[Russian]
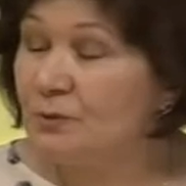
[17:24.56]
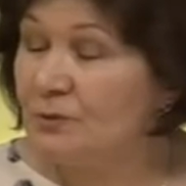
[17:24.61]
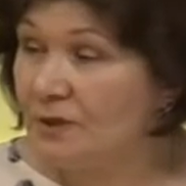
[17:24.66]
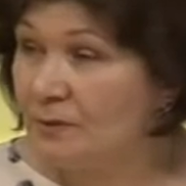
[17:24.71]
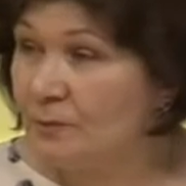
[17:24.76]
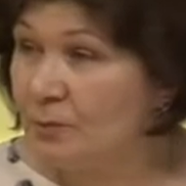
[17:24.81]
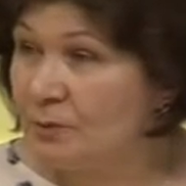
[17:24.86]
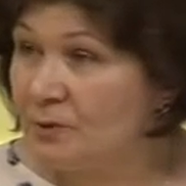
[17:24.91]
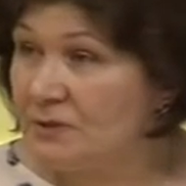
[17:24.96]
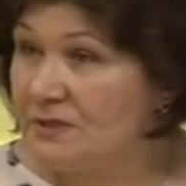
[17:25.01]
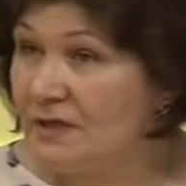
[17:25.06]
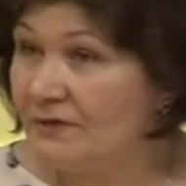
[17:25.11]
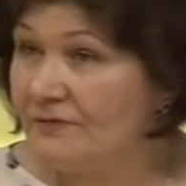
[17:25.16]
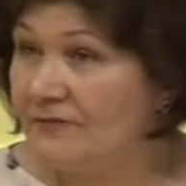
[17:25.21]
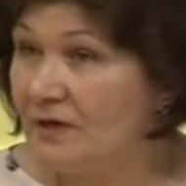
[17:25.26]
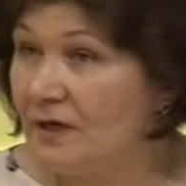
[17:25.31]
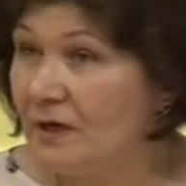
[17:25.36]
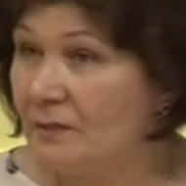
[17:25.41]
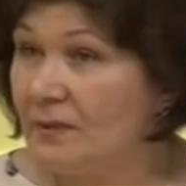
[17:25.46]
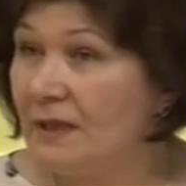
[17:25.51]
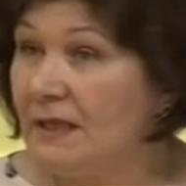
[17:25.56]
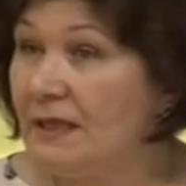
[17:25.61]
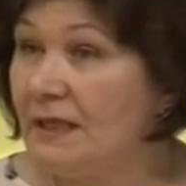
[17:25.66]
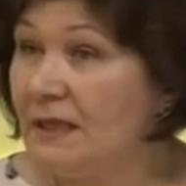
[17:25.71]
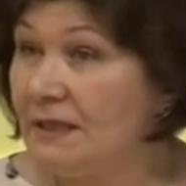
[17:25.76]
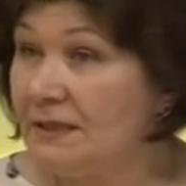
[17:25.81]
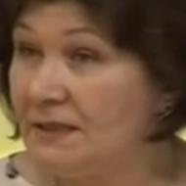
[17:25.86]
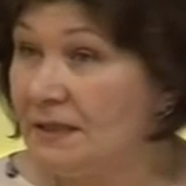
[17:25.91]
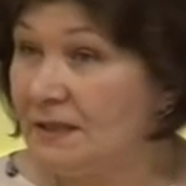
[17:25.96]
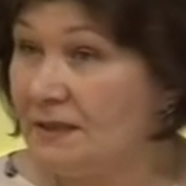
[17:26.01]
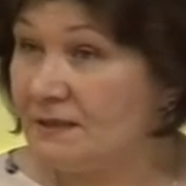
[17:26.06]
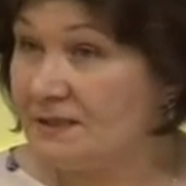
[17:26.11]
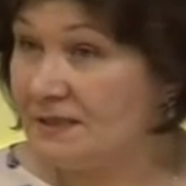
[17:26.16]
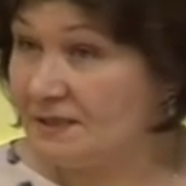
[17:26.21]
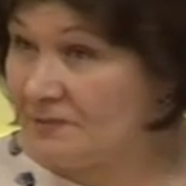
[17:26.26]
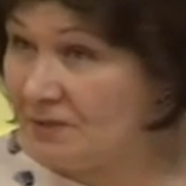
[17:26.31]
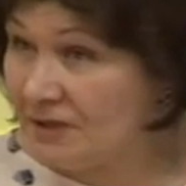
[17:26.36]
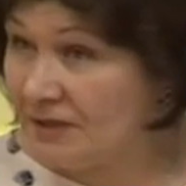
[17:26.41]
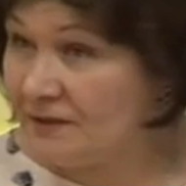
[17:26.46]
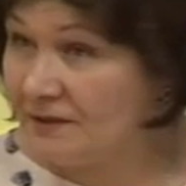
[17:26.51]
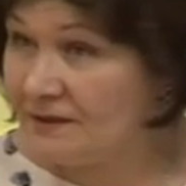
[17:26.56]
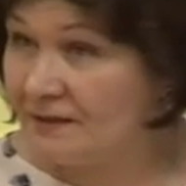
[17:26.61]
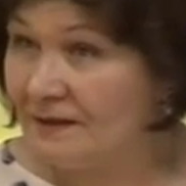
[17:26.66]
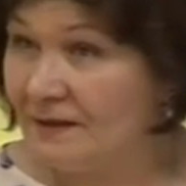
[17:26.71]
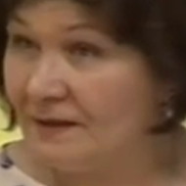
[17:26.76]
работу диафрагмы. Это смех,